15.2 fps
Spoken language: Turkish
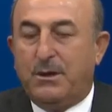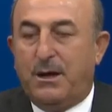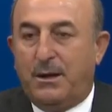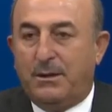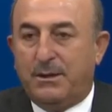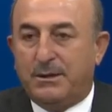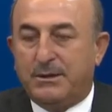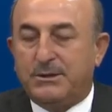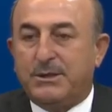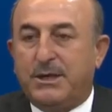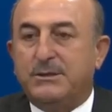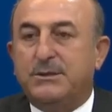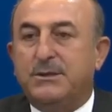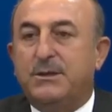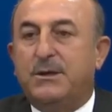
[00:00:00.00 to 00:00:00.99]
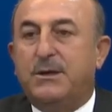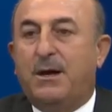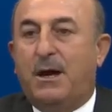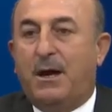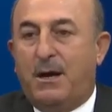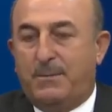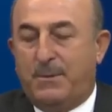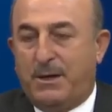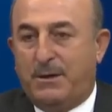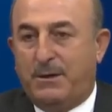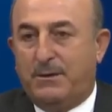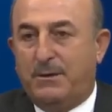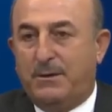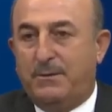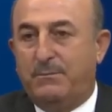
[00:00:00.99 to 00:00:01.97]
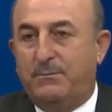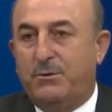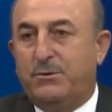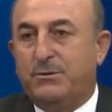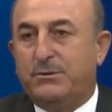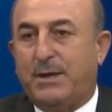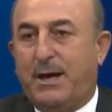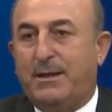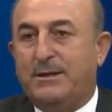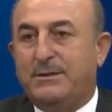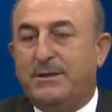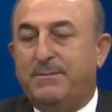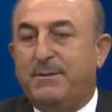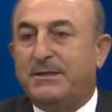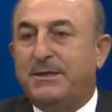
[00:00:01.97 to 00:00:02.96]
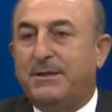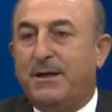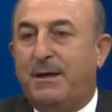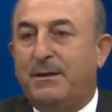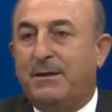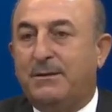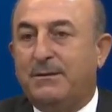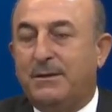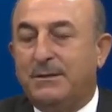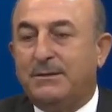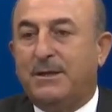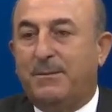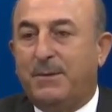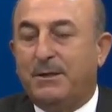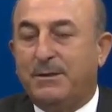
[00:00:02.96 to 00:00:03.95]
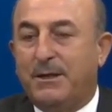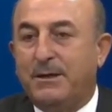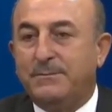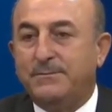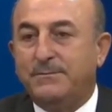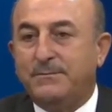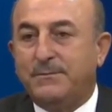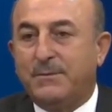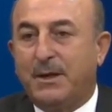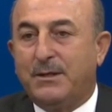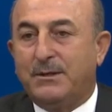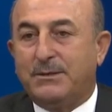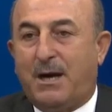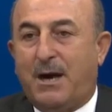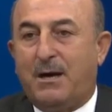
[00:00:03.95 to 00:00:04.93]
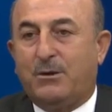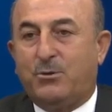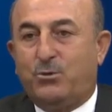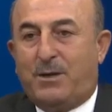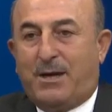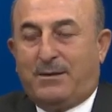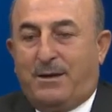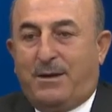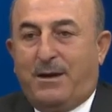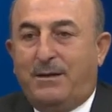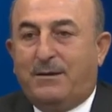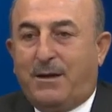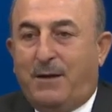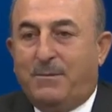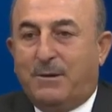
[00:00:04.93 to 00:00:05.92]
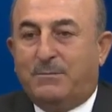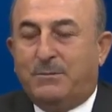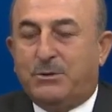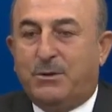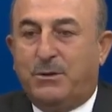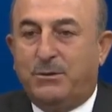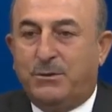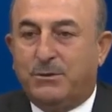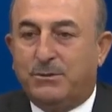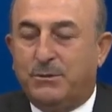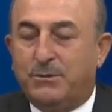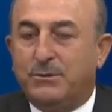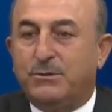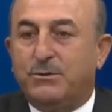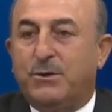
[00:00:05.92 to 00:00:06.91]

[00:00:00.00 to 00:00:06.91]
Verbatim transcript: Anlatacağız ama bunu sadece masada anlattığın zaman da sağır kulaklara hitap etmiş oluyorsunuz.